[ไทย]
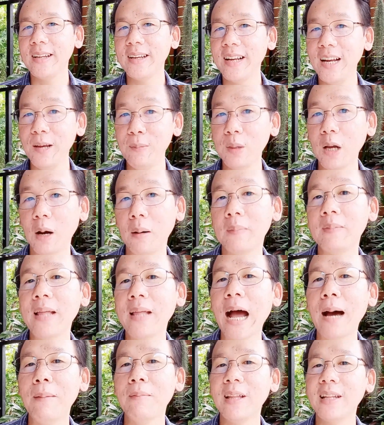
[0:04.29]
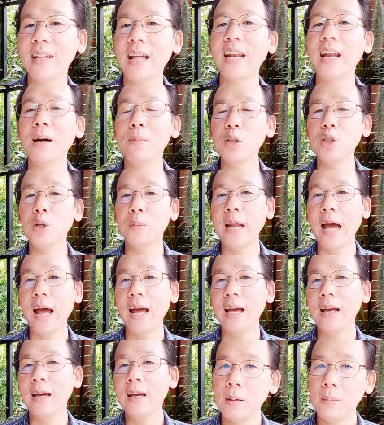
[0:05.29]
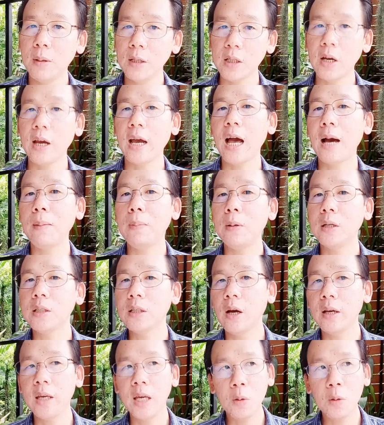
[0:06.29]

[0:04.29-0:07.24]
คลิปตอบคาถามสั้นๆนะผู้ชมนะพ่อจอยครับพ่อจอย